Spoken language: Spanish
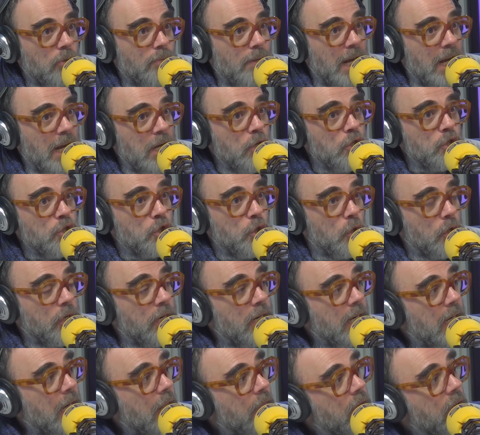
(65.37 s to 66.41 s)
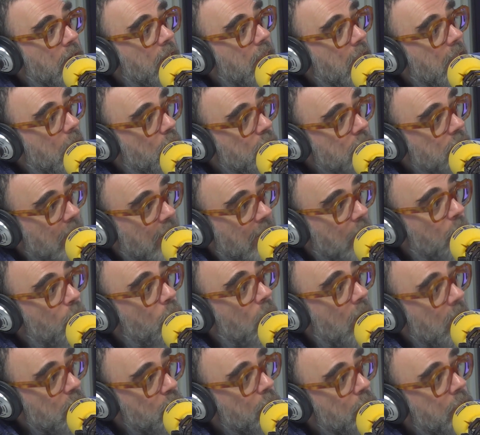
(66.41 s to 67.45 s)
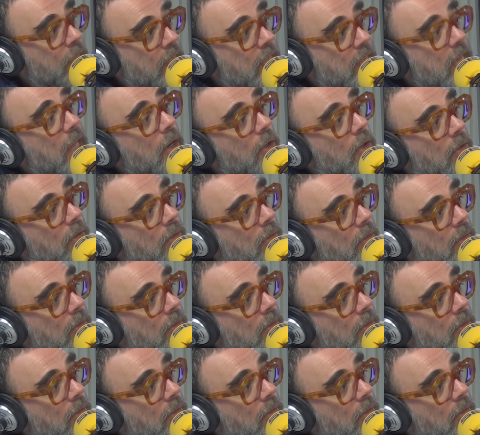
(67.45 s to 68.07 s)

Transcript: milenio son recreaciones de cosas que nunca sucedieron.